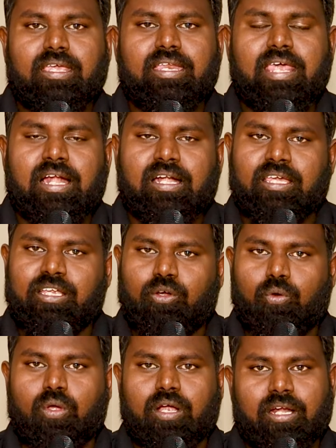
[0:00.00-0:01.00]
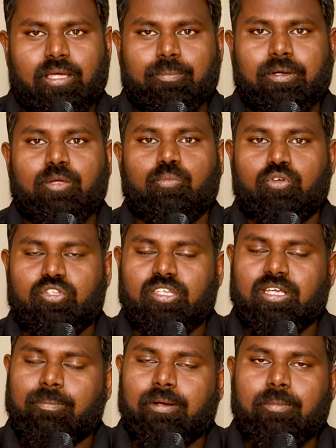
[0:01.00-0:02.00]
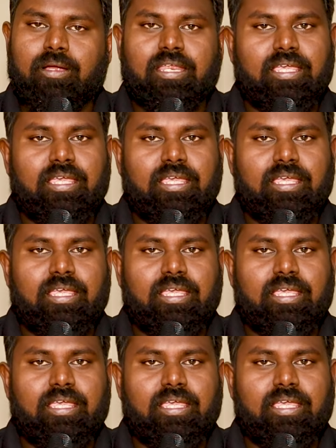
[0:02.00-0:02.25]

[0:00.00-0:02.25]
நீங்கள் டேரெக்டாக இன்டர்வியூ கண்டக்ட் பண்ணி முடிச்சதுக்கப்புறமா